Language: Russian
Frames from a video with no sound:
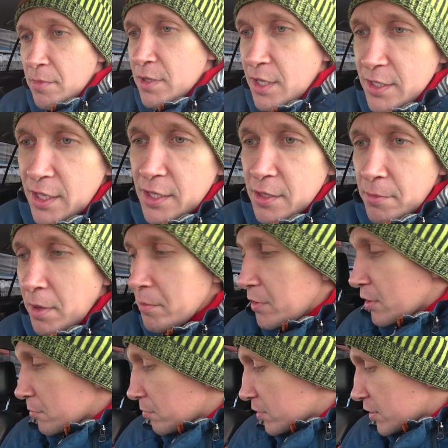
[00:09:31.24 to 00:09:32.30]
на данный
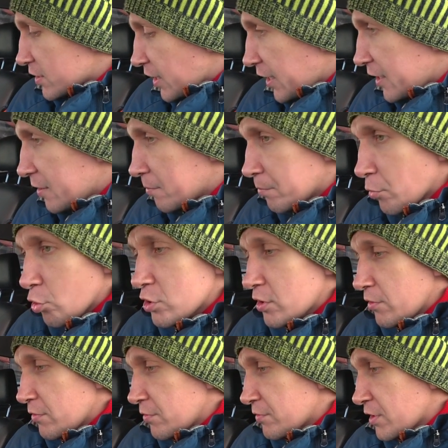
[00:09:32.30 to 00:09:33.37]
момент мы стоим
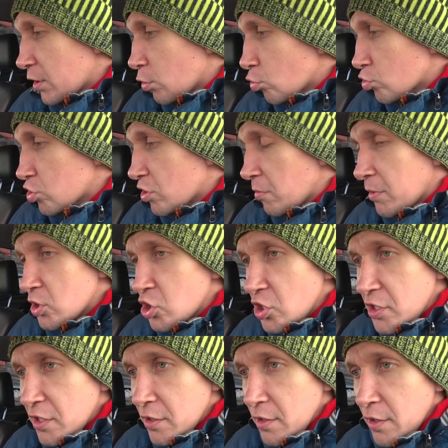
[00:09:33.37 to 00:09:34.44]
просто в заглушенной
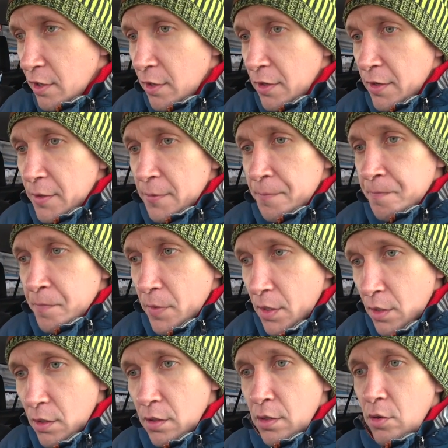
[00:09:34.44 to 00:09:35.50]
машине,
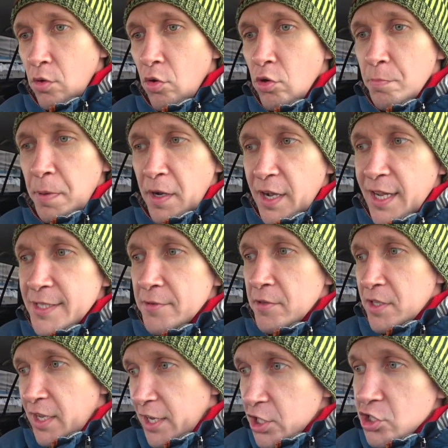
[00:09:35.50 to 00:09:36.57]
он
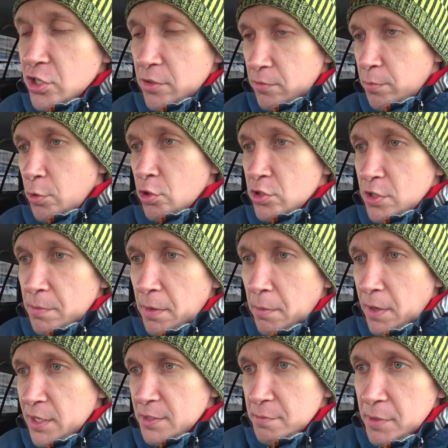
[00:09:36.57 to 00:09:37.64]
показывает, конечно, просто по
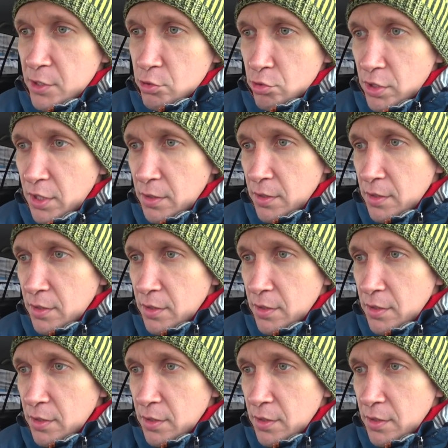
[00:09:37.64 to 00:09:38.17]
максбету, да,